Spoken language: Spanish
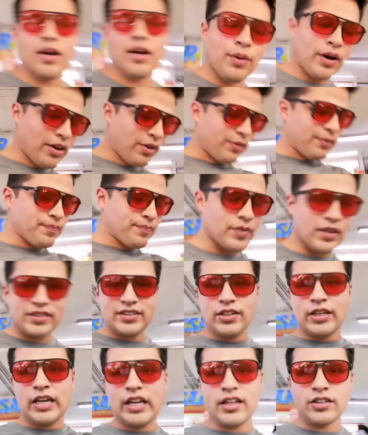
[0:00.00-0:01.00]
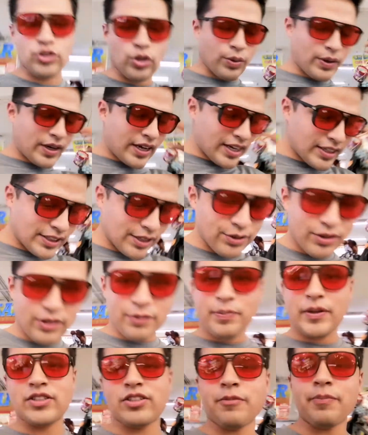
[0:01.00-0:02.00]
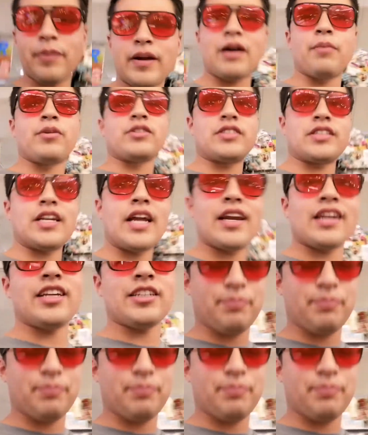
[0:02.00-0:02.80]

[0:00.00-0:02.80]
bueno, subí al segundo piso para mostrarles,